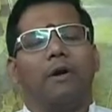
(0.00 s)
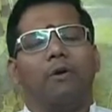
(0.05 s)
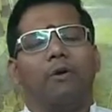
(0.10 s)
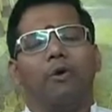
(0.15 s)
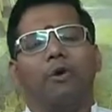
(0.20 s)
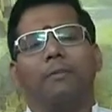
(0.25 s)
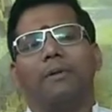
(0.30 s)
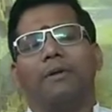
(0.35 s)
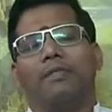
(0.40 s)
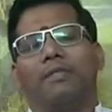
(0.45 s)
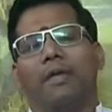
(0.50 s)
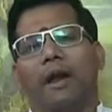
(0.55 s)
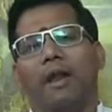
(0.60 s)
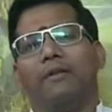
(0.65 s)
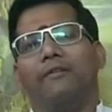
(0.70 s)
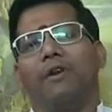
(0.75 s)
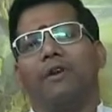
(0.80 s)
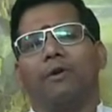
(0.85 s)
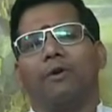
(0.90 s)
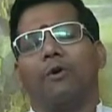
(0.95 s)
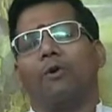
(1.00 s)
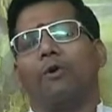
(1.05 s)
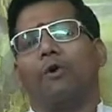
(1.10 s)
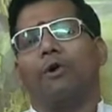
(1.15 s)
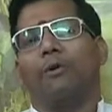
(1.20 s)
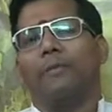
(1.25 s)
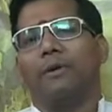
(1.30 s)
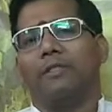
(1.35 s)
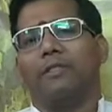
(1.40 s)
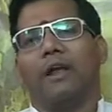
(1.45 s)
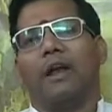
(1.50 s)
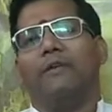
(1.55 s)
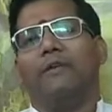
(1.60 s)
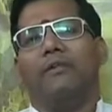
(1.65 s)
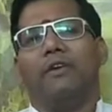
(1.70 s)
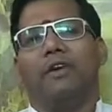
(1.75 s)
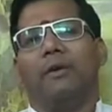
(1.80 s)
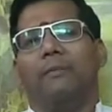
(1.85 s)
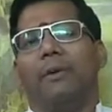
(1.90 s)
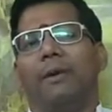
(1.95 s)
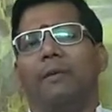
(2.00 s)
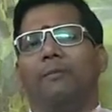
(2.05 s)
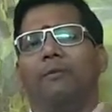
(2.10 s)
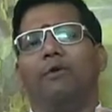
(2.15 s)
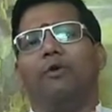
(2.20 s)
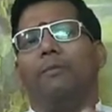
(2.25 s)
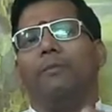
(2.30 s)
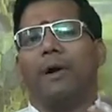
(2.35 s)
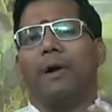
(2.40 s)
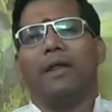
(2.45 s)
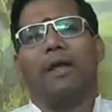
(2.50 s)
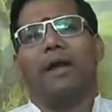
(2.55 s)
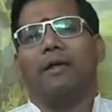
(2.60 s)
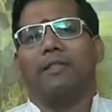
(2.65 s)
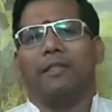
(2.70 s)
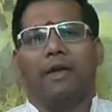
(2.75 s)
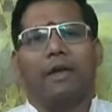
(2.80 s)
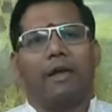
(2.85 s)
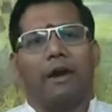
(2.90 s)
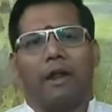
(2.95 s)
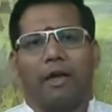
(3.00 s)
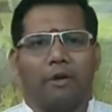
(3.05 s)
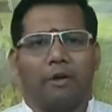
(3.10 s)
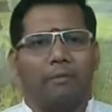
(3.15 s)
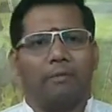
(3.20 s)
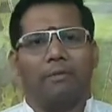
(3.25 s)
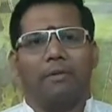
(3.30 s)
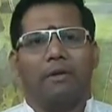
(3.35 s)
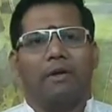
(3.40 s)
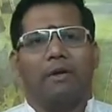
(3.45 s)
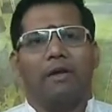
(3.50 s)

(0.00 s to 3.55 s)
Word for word: குடும்ப தலைவருக்கோ குடும்ப தலைவிக்குமே முழு மரியாதை கிடைக்கும்